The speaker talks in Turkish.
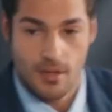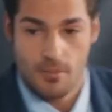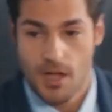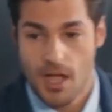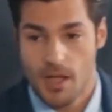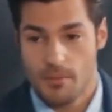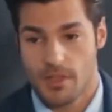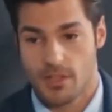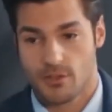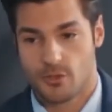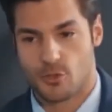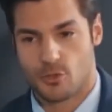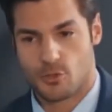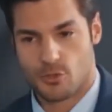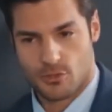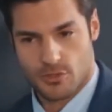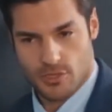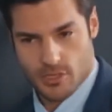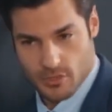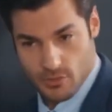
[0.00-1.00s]
Tamamen
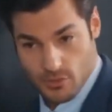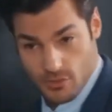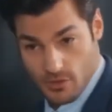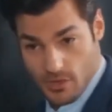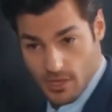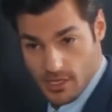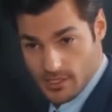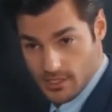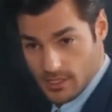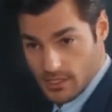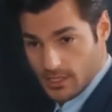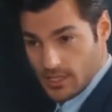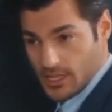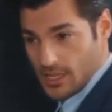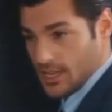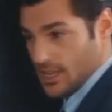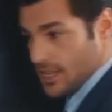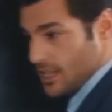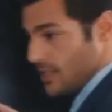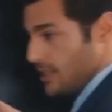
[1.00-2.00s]
çocukların
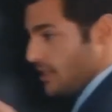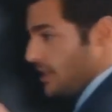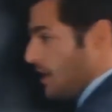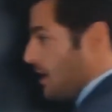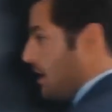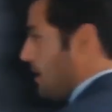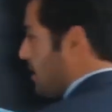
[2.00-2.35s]
dünyasından hareket